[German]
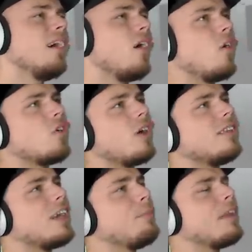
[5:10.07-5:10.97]
Oh Gott, ich
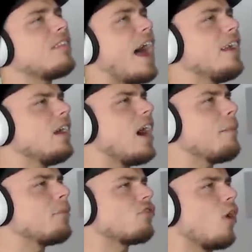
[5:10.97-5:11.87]
habe mir das eigene Grab
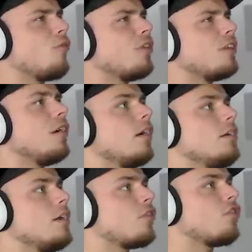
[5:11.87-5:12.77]
geschaufelt.
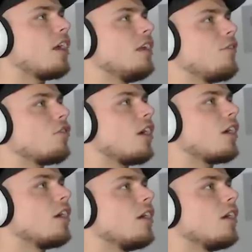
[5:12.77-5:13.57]
Hier verstecken, hier verstecken.